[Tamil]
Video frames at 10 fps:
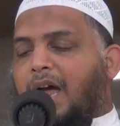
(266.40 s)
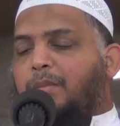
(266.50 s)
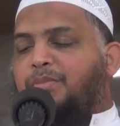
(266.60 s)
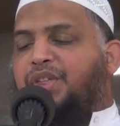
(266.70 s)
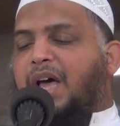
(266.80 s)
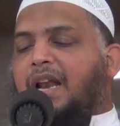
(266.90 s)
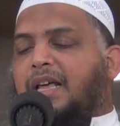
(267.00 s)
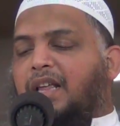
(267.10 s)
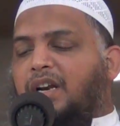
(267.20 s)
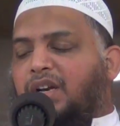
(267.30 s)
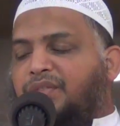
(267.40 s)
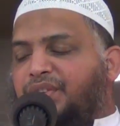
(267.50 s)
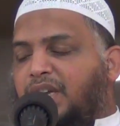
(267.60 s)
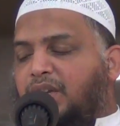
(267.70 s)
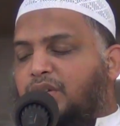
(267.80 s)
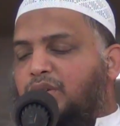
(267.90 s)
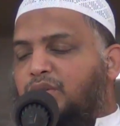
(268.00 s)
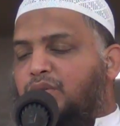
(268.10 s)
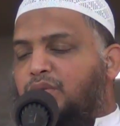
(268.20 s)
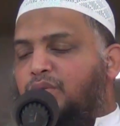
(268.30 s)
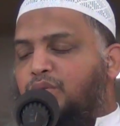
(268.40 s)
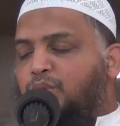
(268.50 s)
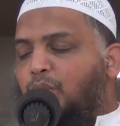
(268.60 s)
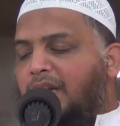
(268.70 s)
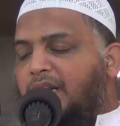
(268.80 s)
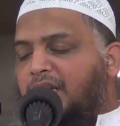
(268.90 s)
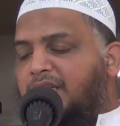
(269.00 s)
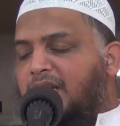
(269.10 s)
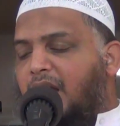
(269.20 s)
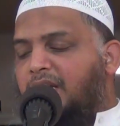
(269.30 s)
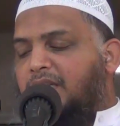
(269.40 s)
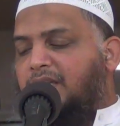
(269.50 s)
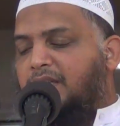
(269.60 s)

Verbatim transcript: أمثال ذر في سور الرجال